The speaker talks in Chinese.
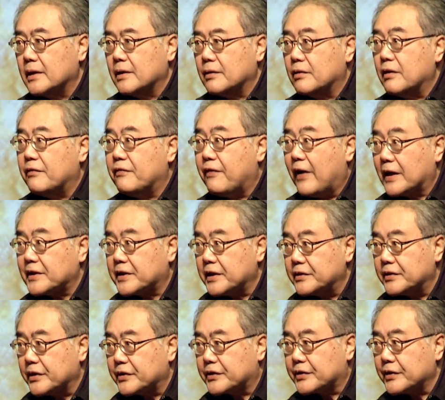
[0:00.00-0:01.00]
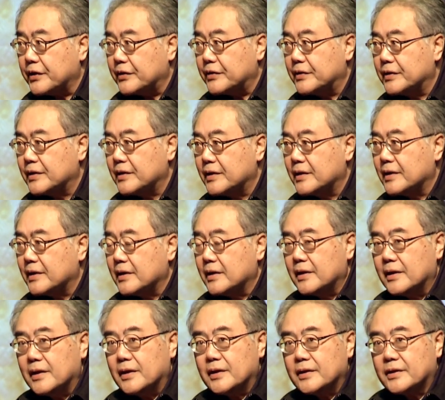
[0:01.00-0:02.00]
会发生的时候，
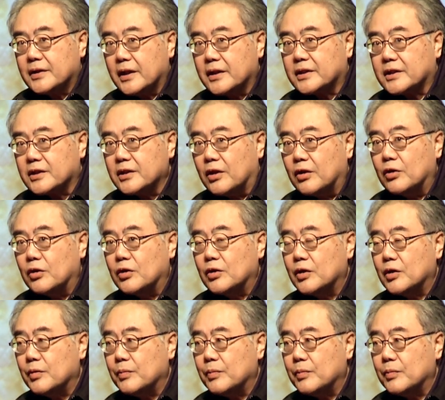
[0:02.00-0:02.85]
这时候